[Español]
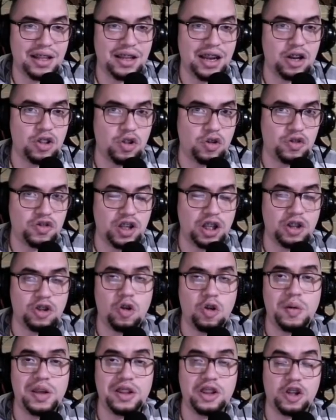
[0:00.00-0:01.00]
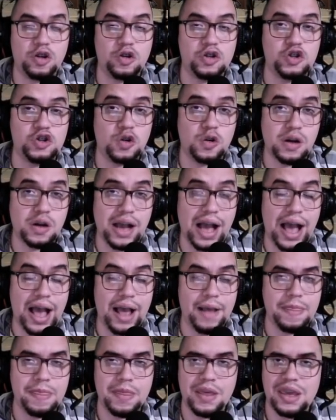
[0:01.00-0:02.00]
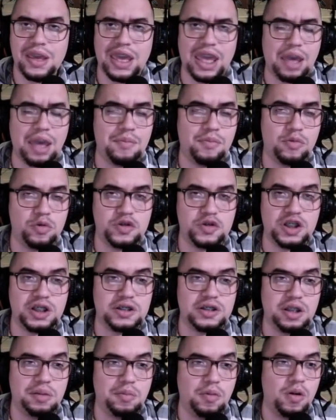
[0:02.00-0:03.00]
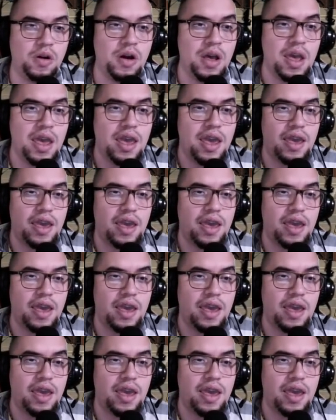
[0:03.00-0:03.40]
tener 228k, que es muchísimo,